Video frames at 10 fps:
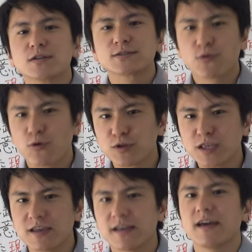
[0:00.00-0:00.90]
そこ
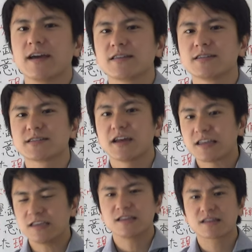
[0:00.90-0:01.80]
に、えー、実際
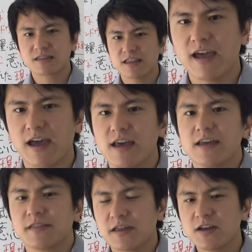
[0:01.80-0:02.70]
に行って
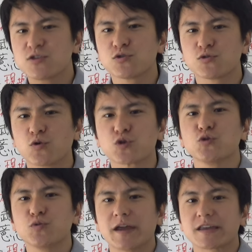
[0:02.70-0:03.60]
75
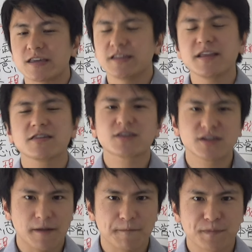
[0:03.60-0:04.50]
周年記念式
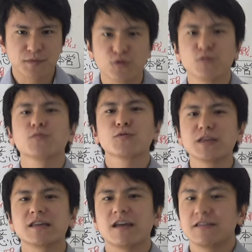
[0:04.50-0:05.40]
典というものに出てくる
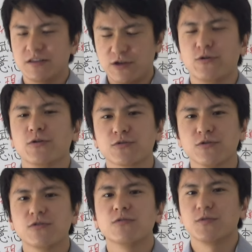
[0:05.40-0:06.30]

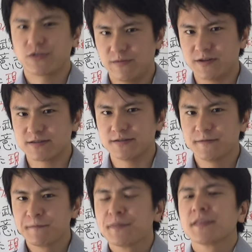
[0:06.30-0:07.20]
と思ってま
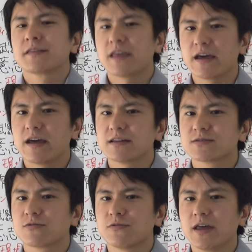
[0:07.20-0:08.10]
すで、え
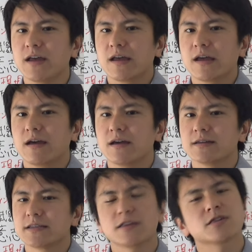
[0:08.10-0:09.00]
そこで、え
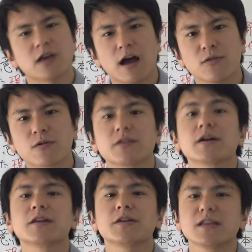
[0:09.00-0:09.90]
戦死者の
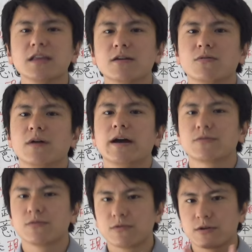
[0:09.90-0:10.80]
方々にこう哀
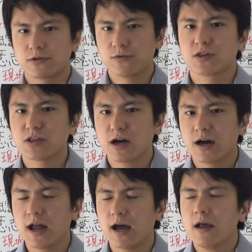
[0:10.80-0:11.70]
悼の意を表しな
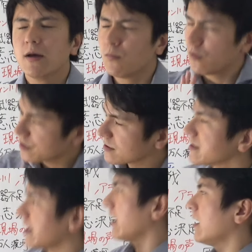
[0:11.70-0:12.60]
がらもう一つ
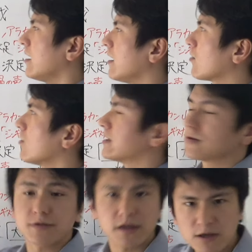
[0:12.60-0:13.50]
ね、え今回そ
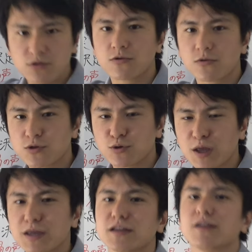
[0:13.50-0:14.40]
の75周
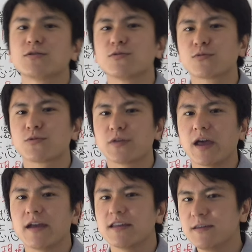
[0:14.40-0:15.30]
年記念ということ
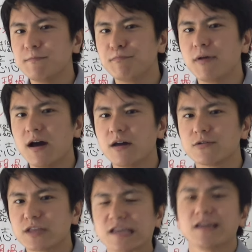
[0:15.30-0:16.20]
でインパール
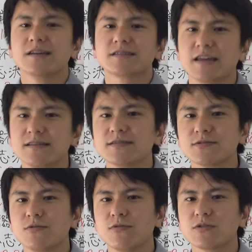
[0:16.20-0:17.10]
に戦
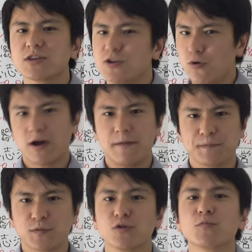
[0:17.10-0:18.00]
争資料
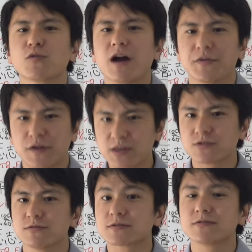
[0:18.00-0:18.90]
館というものが新
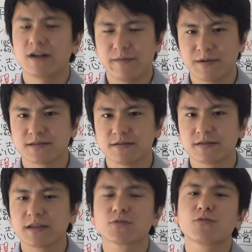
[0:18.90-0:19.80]
しく作られます
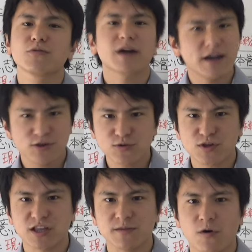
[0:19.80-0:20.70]
でそこの開所
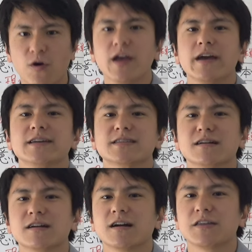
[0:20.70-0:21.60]
式にも、え
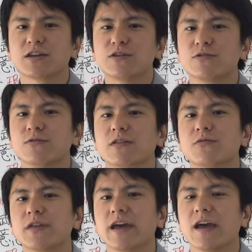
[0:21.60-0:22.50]
参加ができるような
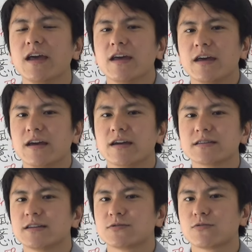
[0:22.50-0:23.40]
ので、え
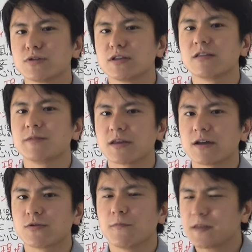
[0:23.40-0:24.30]
ぜひそこに行ってみた
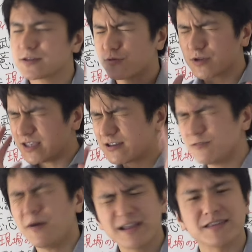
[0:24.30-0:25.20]
いとでそこに行く
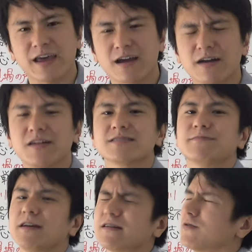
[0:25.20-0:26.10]
前にね必ず
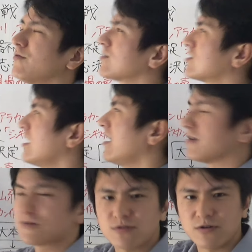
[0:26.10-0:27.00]
勉強をして
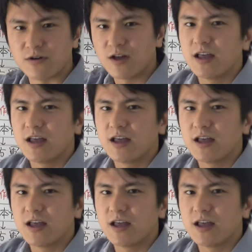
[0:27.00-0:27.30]
いくと